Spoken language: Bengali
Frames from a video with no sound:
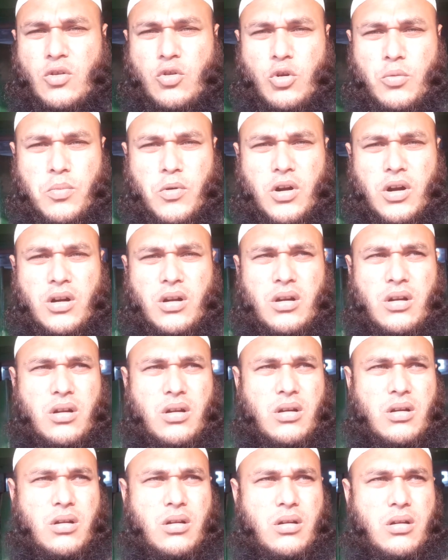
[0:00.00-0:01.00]
খুব
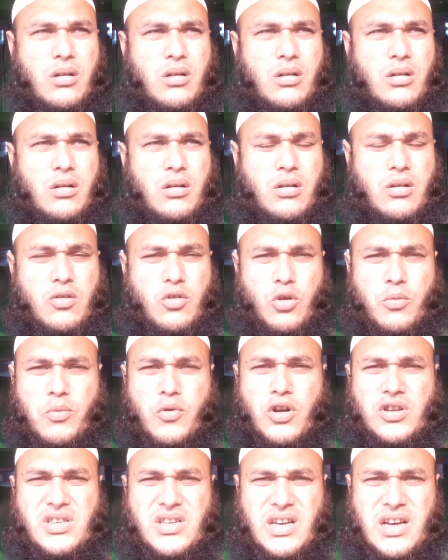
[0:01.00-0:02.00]
খুব
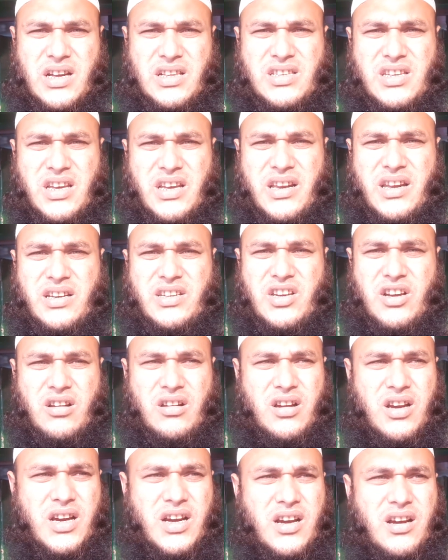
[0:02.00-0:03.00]
কষ্টে আছে
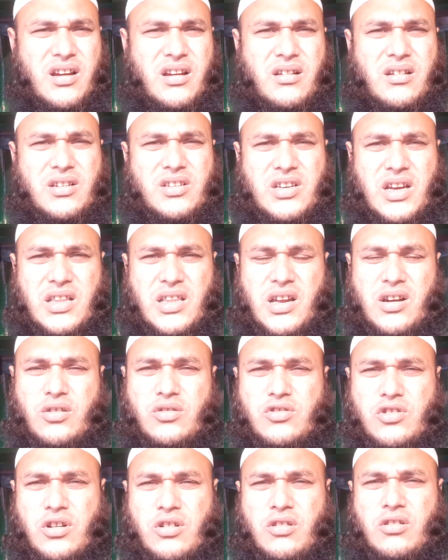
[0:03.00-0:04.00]
রিক্সাওয়ালারা
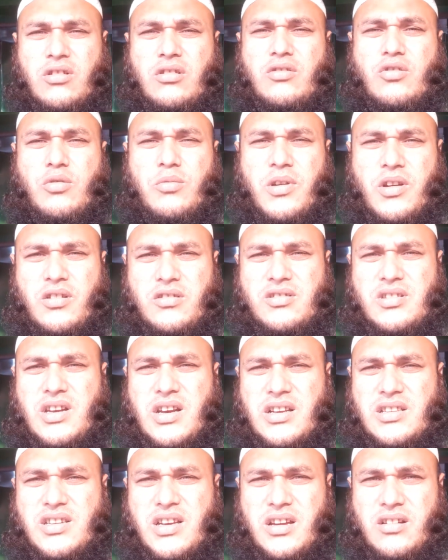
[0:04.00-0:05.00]
সাধারণ জনগণ খুবই কষ্টে
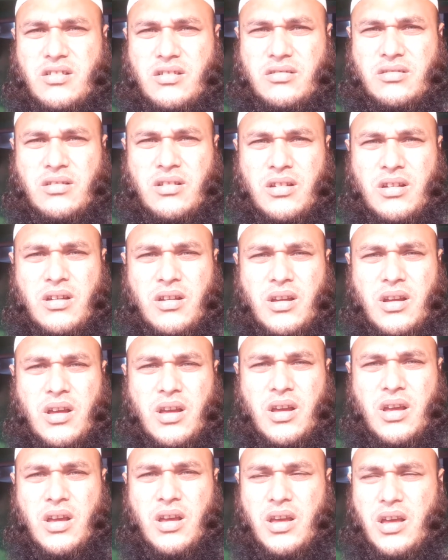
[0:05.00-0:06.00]
আছে এখন
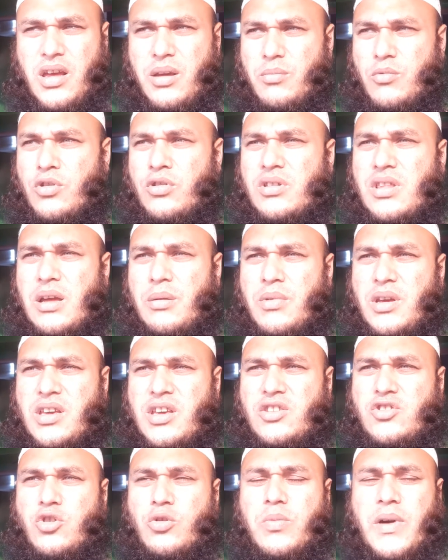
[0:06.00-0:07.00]
এই মুহূর্তে আমি
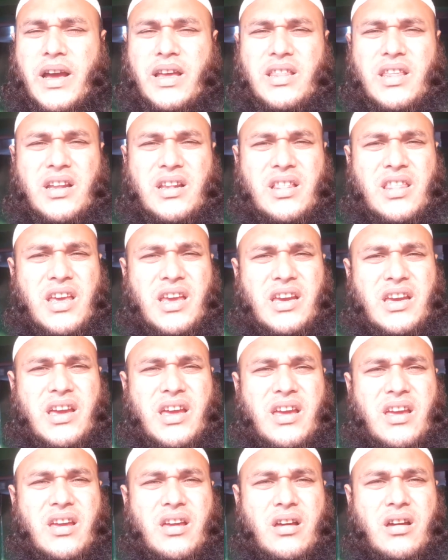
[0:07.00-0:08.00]
কিছু ভাইদের থেকে
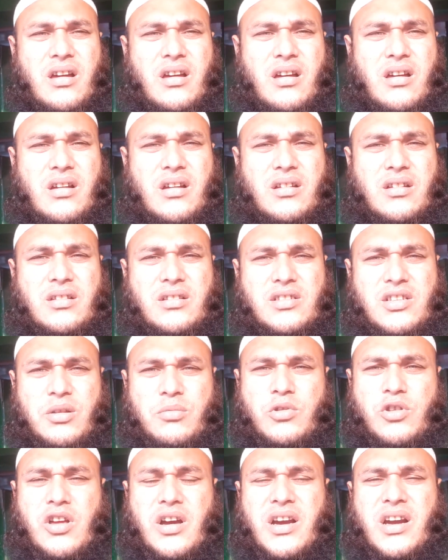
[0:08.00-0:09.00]

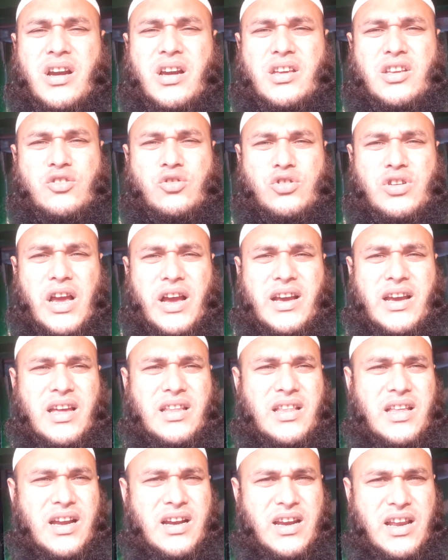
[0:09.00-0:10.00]
সীমিত আকার কিছু
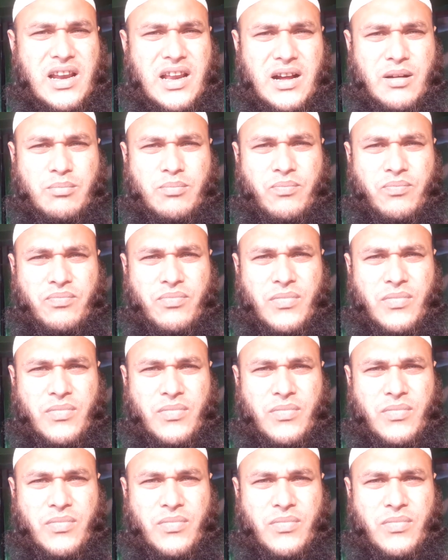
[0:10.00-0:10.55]
সাক্ষাৎকার নিলাম